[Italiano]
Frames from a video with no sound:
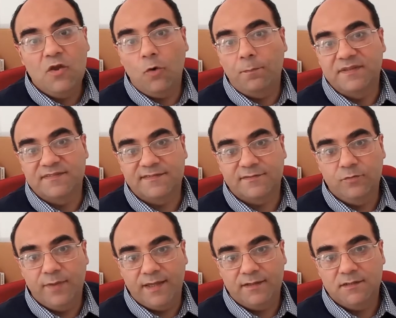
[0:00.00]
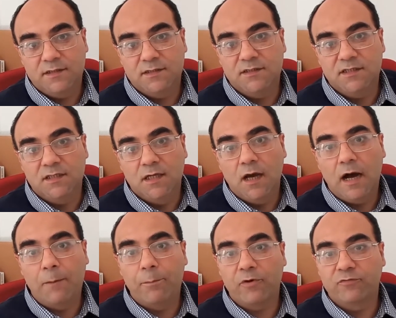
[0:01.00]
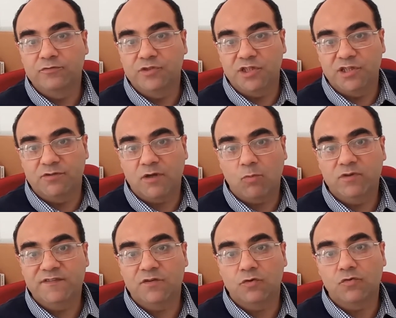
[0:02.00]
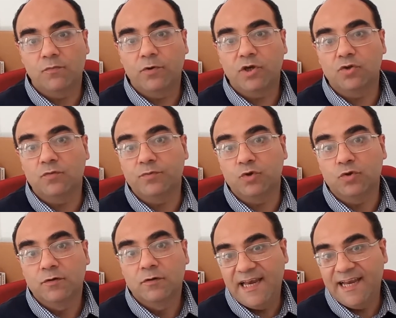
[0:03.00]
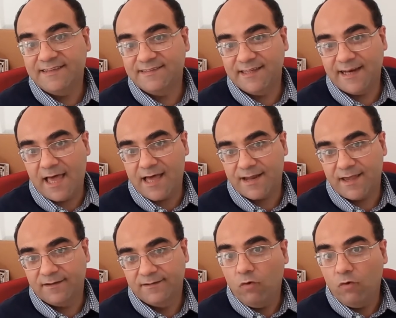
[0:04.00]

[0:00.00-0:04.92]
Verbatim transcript: Io ho pensato bene di approfondire una questione un pochino più letteraria,